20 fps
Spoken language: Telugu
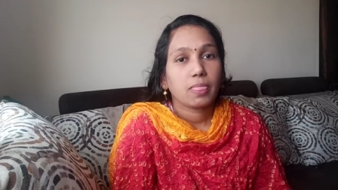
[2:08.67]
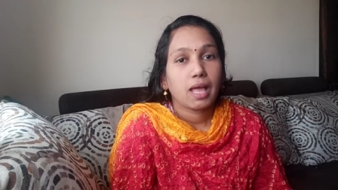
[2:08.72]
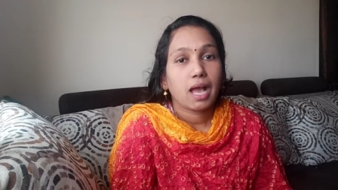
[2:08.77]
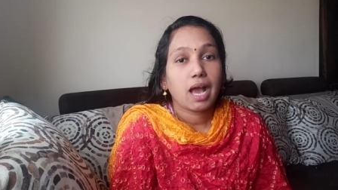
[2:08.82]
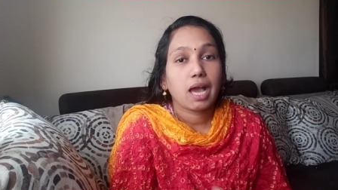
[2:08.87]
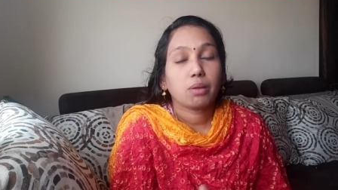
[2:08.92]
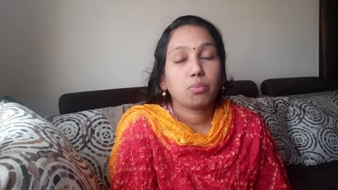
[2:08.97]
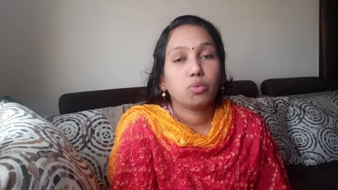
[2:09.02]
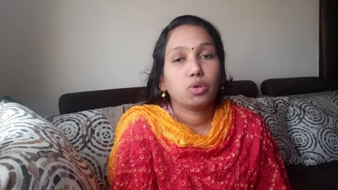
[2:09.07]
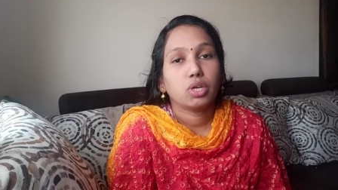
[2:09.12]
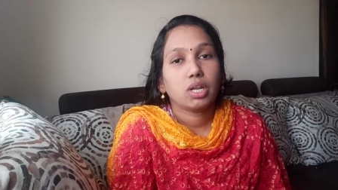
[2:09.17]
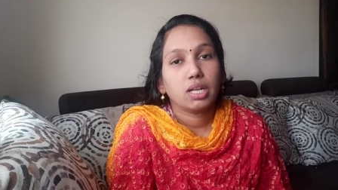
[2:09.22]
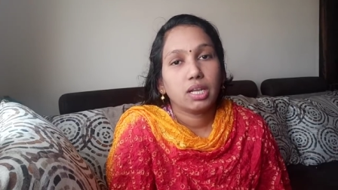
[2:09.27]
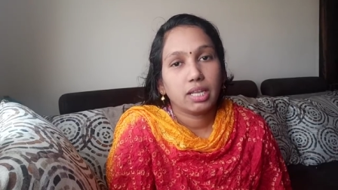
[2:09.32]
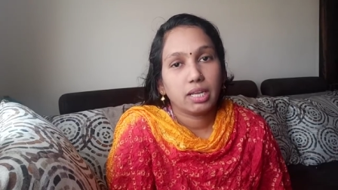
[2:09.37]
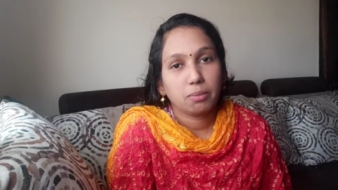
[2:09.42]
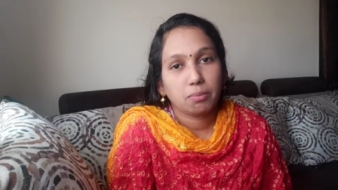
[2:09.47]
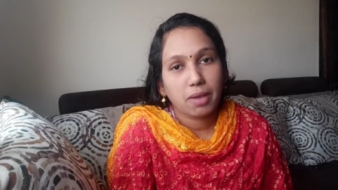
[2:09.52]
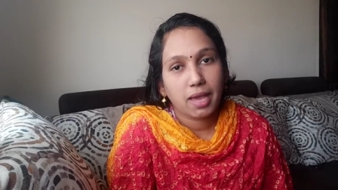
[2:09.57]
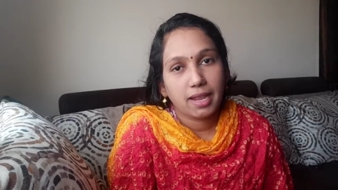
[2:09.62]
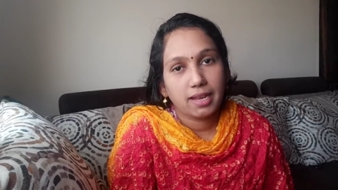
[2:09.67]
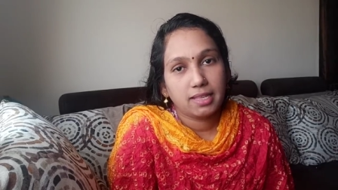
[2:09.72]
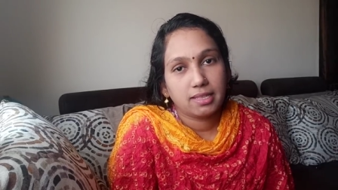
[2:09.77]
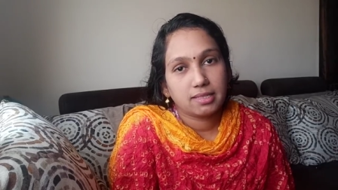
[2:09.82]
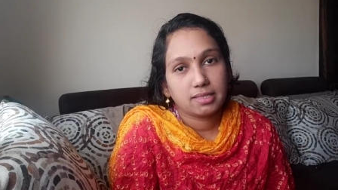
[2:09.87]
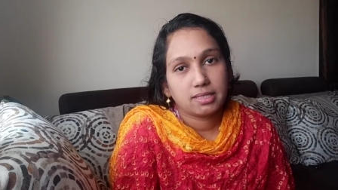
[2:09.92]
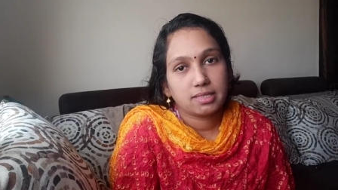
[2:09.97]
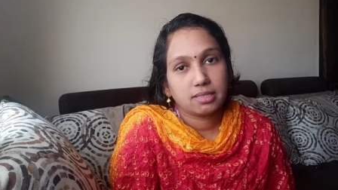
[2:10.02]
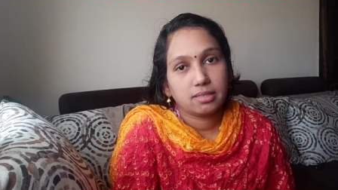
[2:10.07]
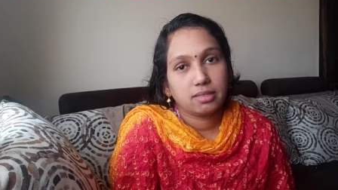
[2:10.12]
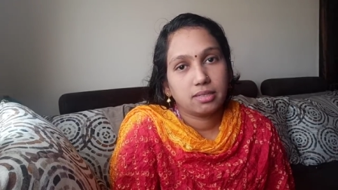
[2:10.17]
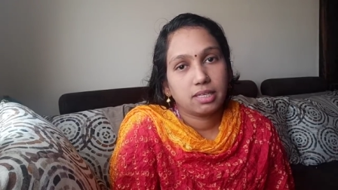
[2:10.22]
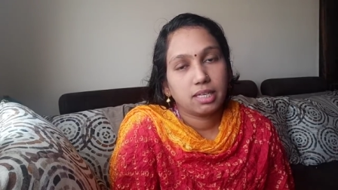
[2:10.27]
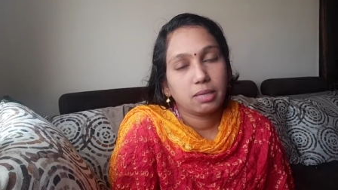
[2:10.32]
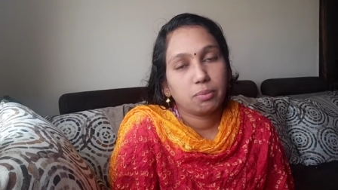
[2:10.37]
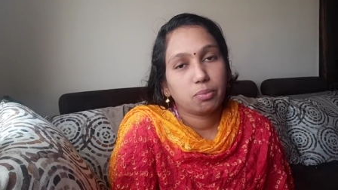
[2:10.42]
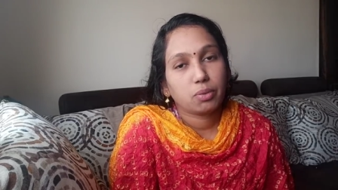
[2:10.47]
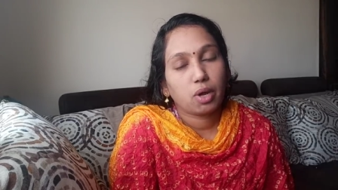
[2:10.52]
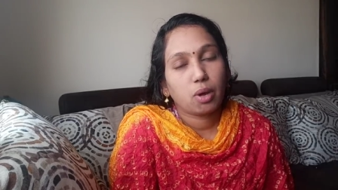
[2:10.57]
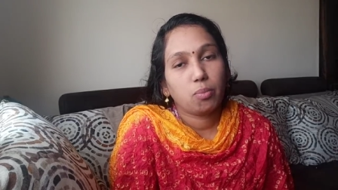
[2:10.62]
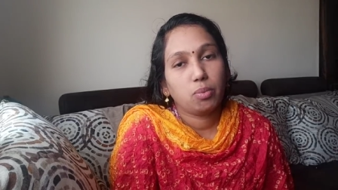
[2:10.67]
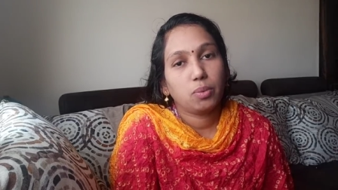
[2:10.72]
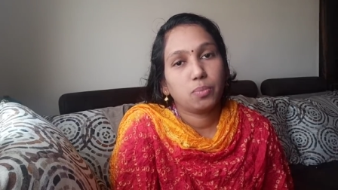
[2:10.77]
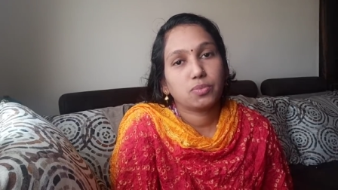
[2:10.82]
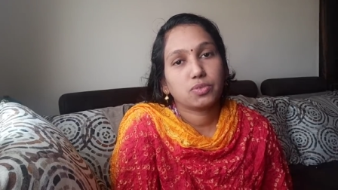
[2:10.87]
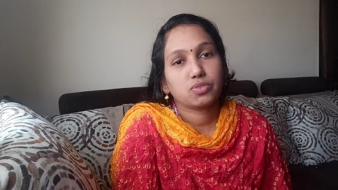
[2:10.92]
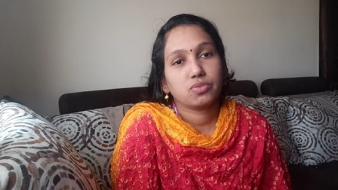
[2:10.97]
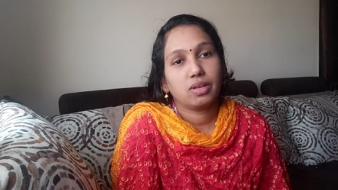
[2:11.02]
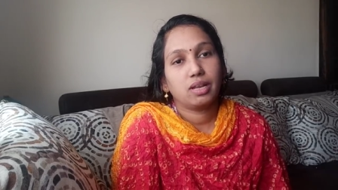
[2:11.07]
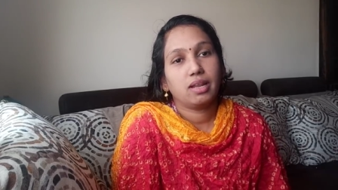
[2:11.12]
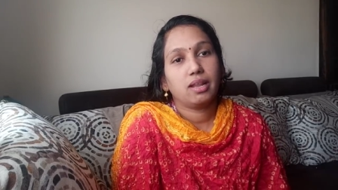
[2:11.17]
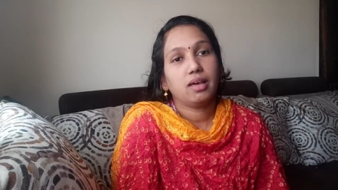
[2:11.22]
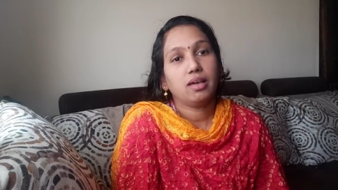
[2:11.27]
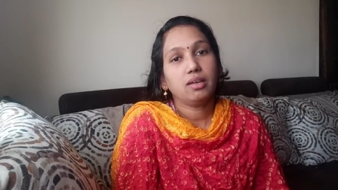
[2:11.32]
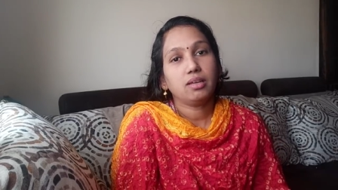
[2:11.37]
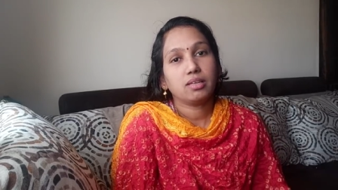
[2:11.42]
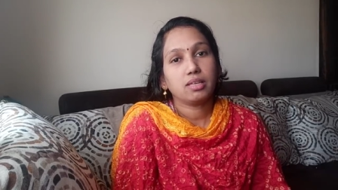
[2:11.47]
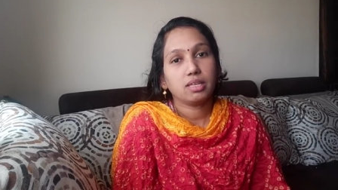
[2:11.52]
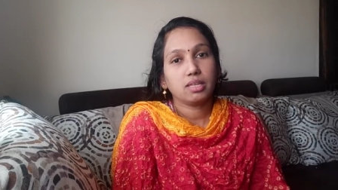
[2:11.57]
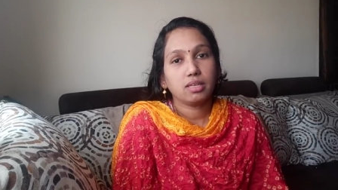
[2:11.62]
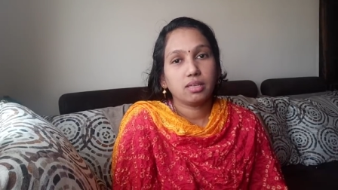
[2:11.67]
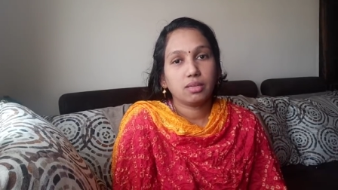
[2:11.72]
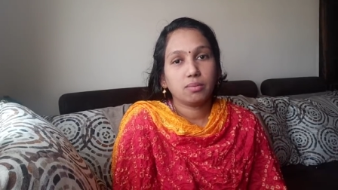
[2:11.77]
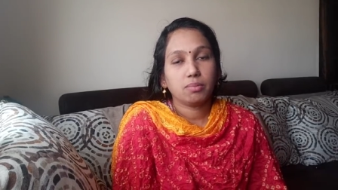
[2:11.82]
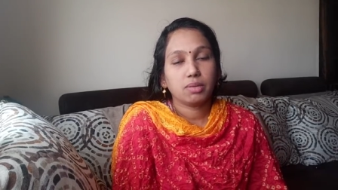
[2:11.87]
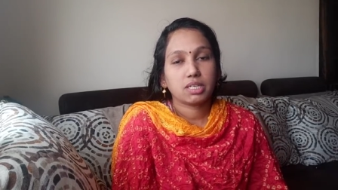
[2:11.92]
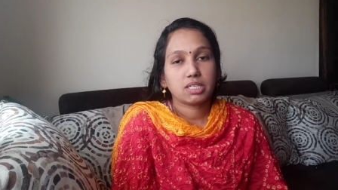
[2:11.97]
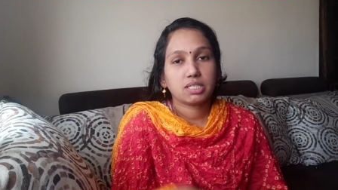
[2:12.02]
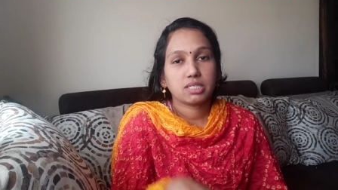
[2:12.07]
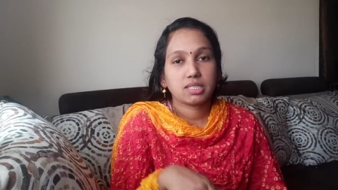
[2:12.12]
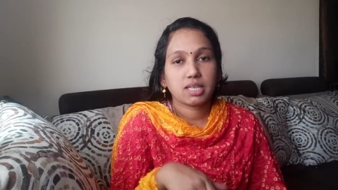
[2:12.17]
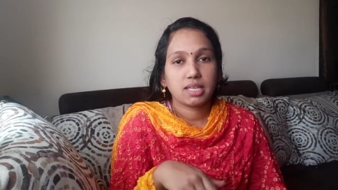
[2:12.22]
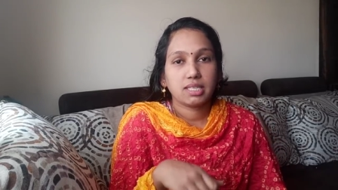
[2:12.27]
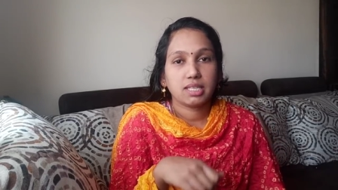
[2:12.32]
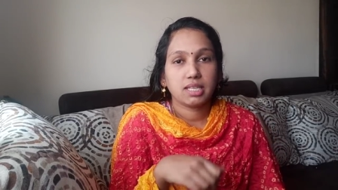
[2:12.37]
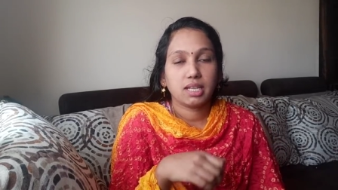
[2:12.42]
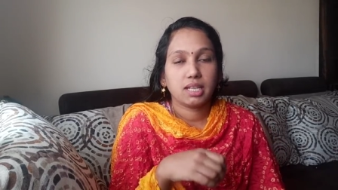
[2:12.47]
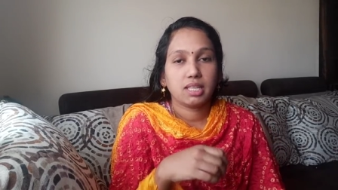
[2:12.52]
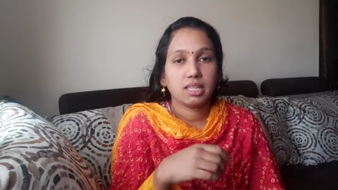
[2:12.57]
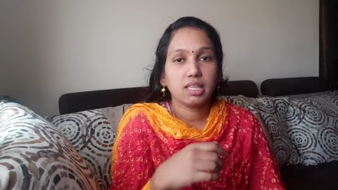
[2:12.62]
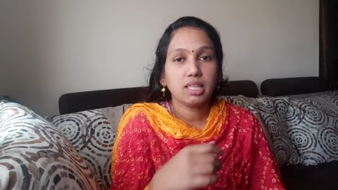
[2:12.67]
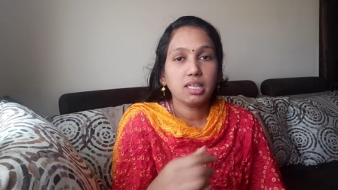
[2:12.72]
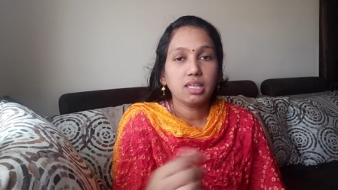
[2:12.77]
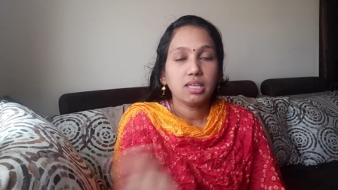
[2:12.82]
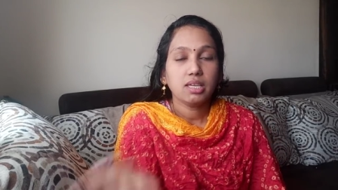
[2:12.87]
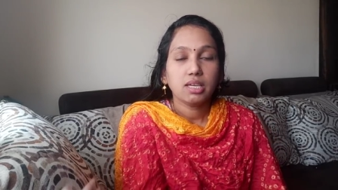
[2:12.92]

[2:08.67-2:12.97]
హార్మోనల్ ఇన్బ్యాలెన్స్ ఈ ప్రాబ్లమ్స్ వల్ల ఈ బ్రెస్ట్ సైజ్ అనేది